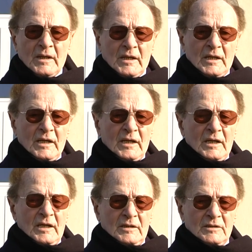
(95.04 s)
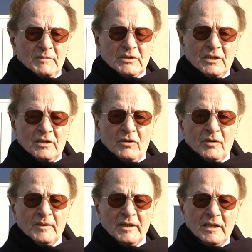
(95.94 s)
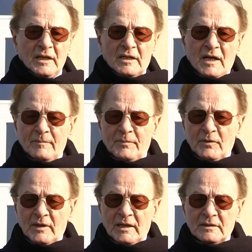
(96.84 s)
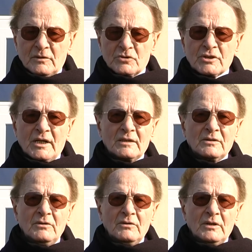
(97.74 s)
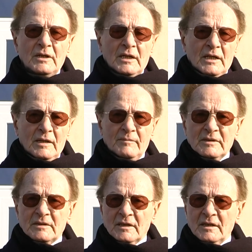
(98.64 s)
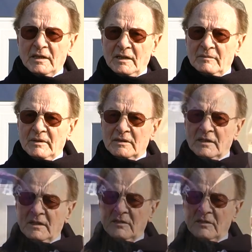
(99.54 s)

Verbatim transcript: e mettere a norma il campo grande, lo stadio e mettere, e mettere a